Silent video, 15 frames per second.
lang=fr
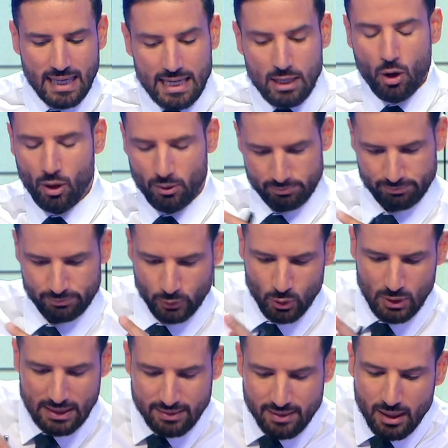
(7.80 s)
alors,
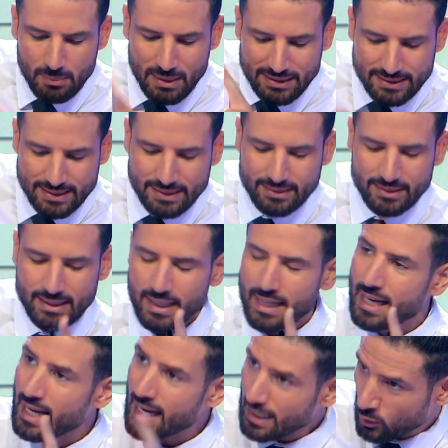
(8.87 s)
de la dermatite
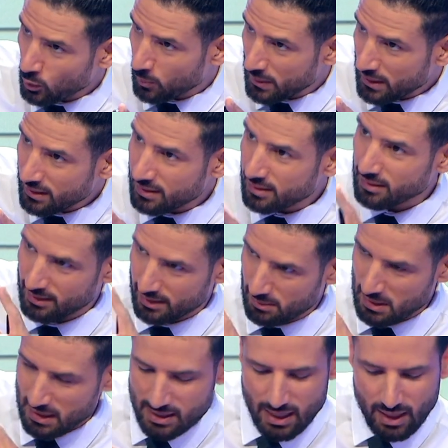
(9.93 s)
atopique,
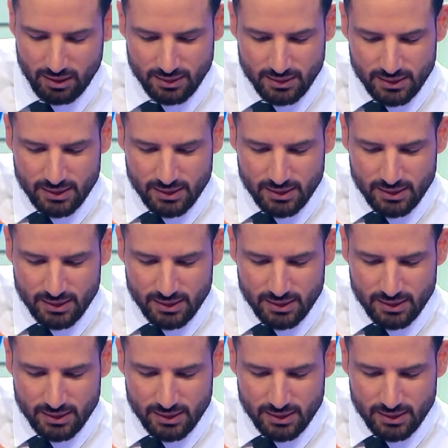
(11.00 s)
c'est bien cela.